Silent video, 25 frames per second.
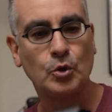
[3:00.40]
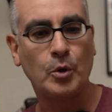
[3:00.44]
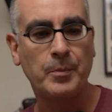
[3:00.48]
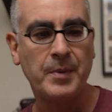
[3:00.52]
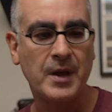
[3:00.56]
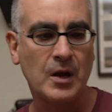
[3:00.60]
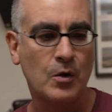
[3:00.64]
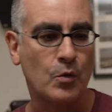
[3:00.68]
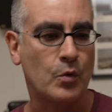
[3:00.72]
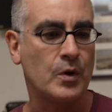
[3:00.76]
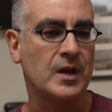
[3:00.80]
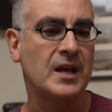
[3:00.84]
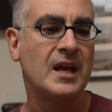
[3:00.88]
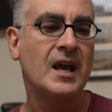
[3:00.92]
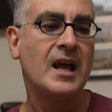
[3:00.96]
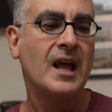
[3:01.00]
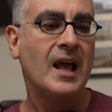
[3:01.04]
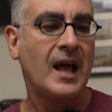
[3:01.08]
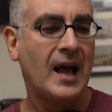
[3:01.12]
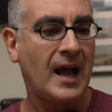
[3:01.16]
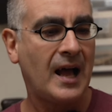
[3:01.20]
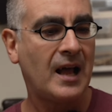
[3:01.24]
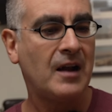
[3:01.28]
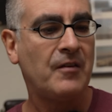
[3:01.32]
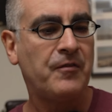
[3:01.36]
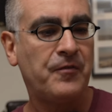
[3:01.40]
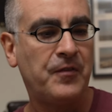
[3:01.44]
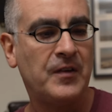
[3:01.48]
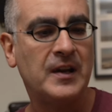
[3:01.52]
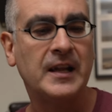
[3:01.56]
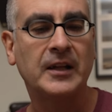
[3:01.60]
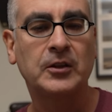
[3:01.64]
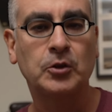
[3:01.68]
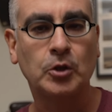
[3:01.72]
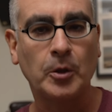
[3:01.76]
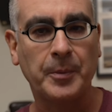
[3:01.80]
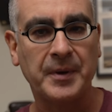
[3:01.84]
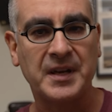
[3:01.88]
tubi qui al
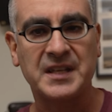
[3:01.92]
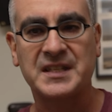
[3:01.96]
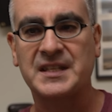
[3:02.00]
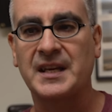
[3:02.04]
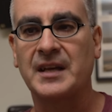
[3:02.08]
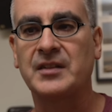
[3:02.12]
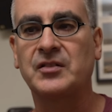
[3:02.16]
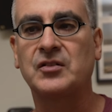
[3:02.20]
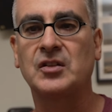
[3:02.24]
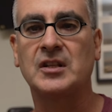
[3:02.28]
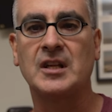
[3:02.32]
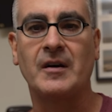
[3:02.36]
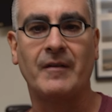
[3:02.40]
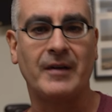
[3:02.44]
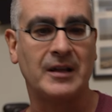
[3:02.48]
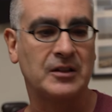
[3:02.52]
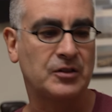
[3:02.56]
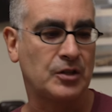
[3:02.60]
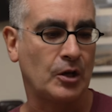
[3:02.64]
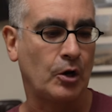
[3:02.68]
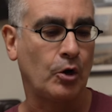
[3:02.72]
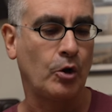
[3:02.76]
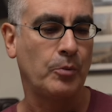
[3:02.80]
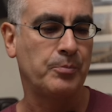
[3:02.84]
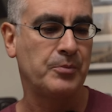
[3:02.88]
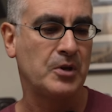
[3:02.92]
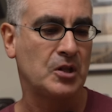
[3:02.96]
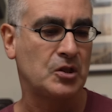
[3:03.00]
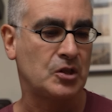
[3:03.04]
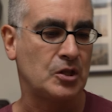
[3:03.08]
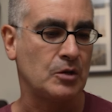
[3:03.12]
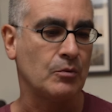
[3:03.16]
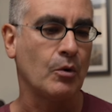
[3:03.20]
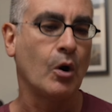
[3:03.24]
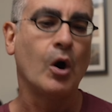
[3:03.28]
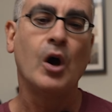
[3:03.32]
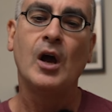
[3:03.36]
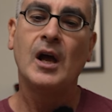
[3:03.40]
filetto presente davanti
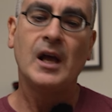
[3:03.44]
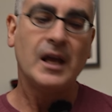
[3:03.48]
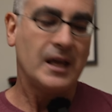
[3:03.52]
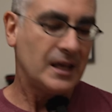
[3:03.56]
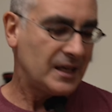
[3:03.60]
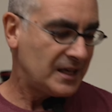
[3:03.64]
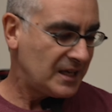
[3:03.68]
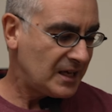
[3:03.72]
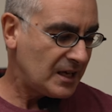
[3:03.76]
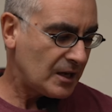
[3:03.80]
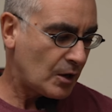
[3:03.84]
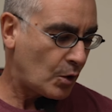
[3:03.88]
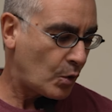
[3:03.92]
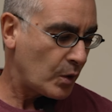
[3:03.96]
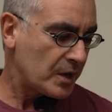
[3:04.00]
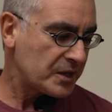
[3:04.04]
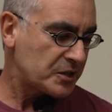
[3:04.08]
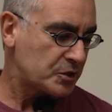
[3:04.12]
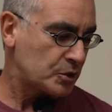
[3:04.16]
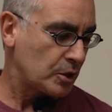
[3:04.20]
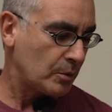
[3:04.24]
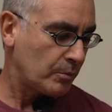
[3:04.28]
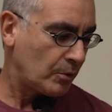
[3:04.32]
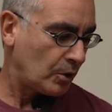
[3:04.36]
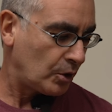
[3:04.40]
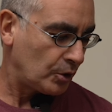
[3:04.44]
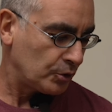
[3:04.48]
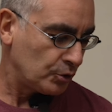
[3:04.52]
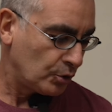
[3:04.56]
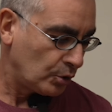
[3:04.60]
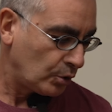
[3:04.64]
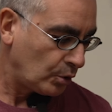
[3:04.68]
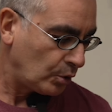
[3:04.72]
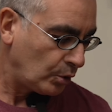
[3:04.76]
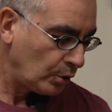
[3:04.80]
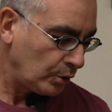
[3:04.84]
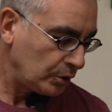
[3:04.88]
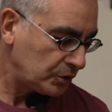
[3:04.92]
all'obiettivo. In questo
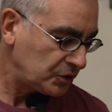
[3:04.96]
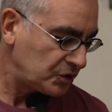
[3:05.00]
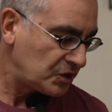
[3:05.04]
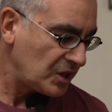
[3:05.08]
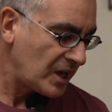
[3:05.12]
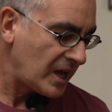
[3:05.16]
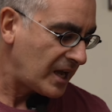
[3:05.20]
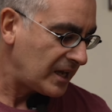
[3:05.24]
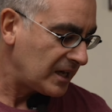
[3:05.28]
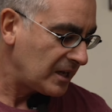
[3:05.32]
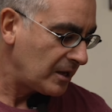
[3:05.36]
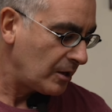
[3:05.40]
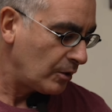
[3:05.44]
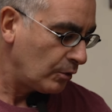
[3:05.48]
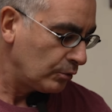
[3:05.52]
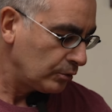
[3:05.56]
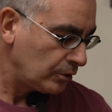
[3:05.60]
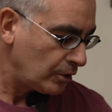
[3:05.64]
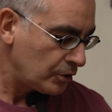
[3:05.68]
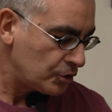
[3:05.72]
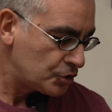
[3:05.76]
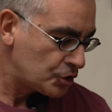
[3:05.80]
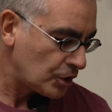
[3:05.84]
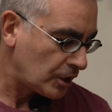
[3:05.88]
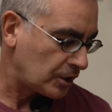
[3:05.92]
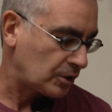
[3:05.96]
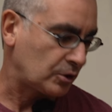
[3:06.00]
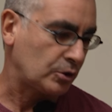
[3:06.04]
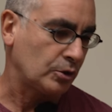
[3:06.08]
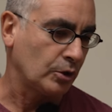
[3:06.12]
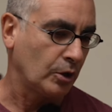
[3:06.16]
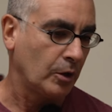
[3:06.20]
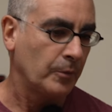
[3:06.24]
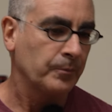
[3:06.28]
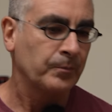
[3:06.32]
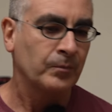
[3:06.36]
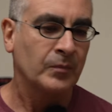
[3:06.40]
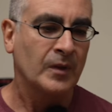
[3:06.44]
modo ottieni un
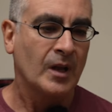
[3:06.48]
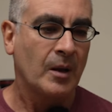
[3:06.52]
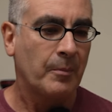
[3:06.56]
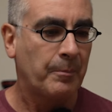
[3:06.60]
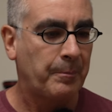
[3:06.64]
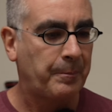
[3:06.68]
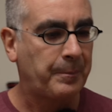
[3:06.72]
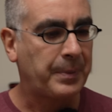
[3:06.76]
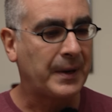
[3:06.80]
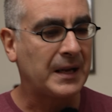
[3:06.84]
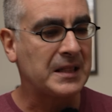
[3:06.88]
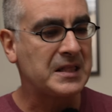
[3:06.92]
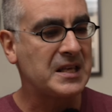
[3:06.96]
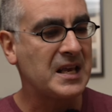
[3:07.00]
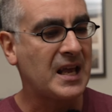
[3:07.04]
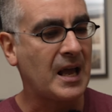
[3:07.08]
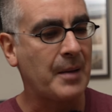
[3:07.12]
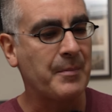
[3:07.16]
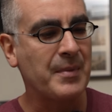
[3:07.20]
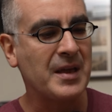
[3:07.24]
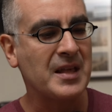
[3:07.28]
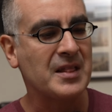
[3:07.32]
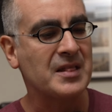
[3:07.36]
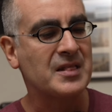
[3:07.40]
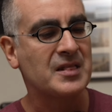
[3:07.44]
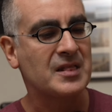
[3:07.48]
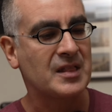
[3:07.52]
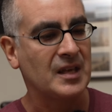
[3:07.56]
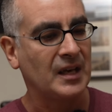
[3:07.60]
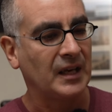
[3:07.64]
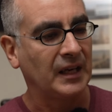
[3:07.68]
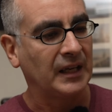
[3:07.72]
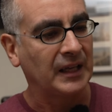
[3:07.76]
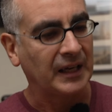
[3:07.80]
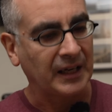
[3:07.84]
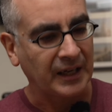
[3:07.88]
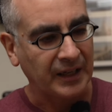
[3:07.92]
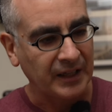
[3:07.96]
oggetto
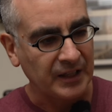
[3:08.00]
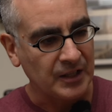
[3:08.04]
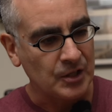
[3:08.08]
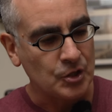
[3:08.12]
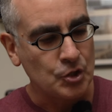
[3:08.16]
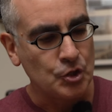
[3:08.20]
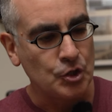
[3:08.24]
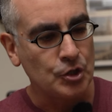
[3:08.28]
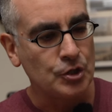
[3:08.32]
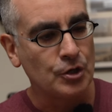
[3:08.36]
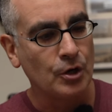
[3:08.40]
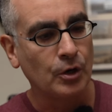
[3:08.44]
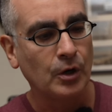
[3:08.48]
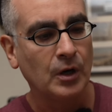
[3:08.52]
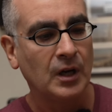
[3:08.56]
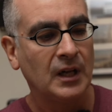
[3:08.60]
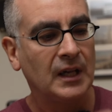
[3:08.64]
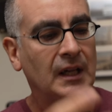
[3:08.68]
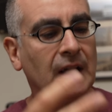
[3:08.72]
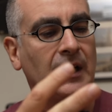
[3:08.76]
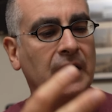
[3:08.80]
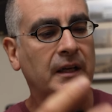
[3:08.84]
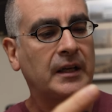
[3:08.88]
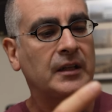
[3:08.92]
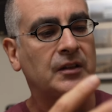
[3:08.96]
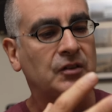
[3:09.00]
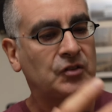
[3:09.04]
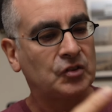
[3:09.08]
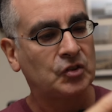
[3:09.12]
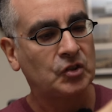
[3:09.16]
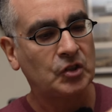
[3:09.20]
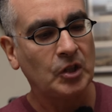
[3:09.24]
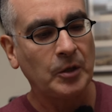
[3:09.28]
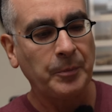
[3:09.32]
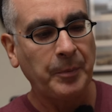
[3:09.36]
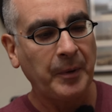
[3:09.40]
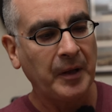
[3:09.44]
praticamente rigido che ti